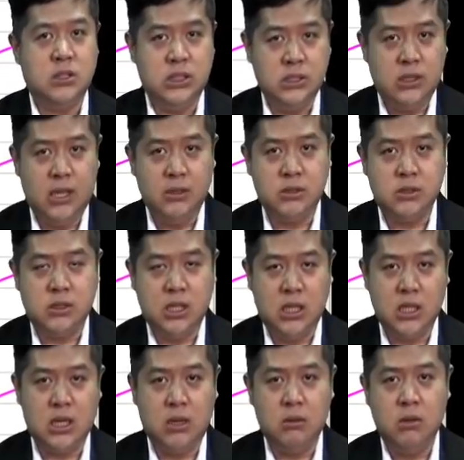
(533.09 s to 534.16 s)
今天是第
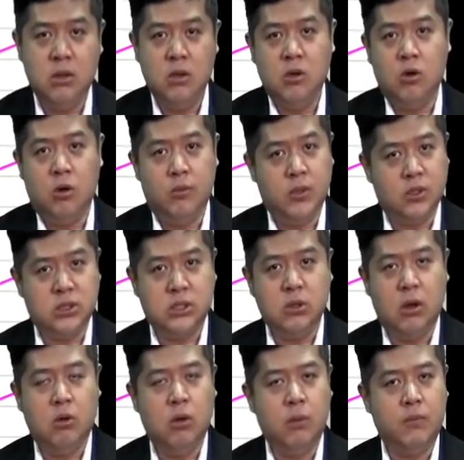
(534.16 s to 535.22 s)
一根，我们有机
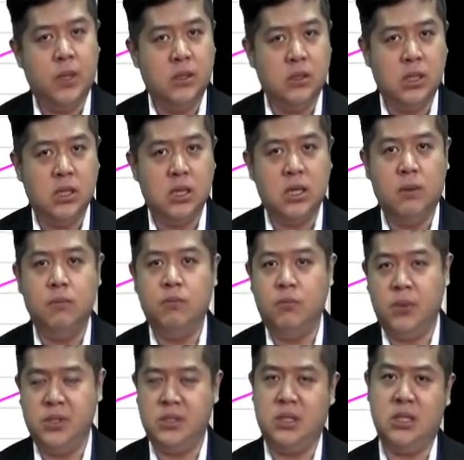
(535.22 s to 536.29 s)
会会拼第二根，
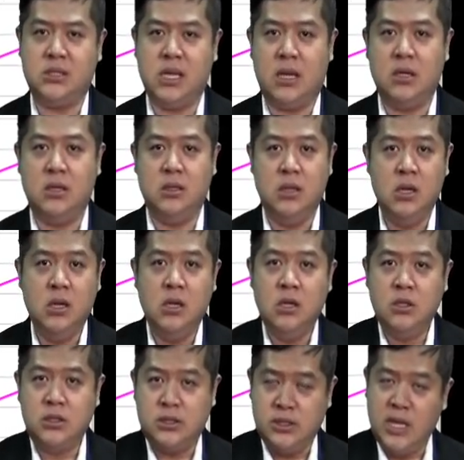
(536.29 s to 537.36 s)
拼第三根，
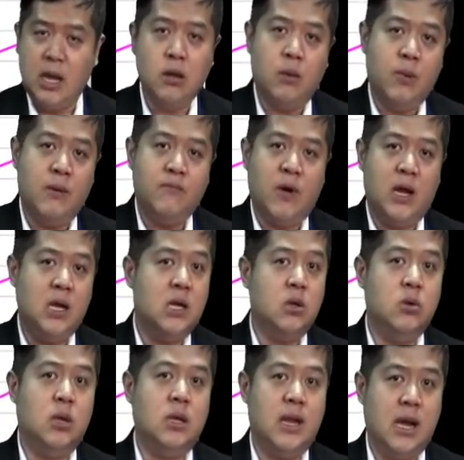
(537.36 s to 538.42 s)
只要有办法，一个
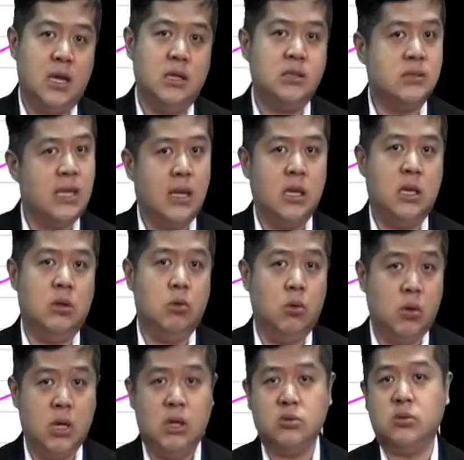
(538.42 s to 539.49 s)
月两根、三根，我
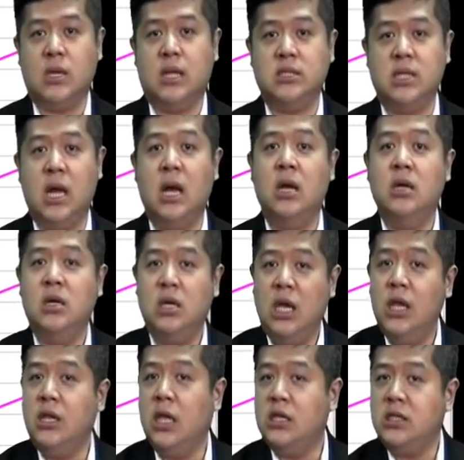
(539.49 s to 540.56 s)
告诉大家，
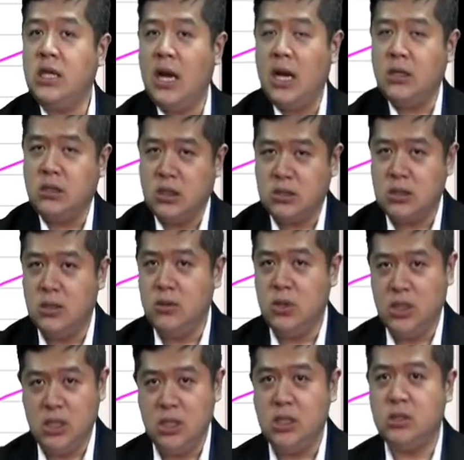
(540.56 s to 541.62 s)
一年下你
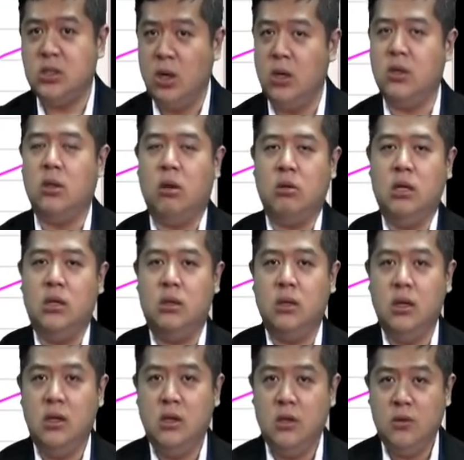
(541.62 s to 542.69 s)
你就很容易，
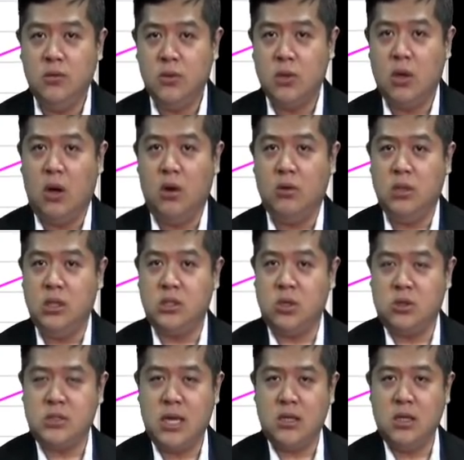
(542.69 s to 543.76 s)
哦，你手上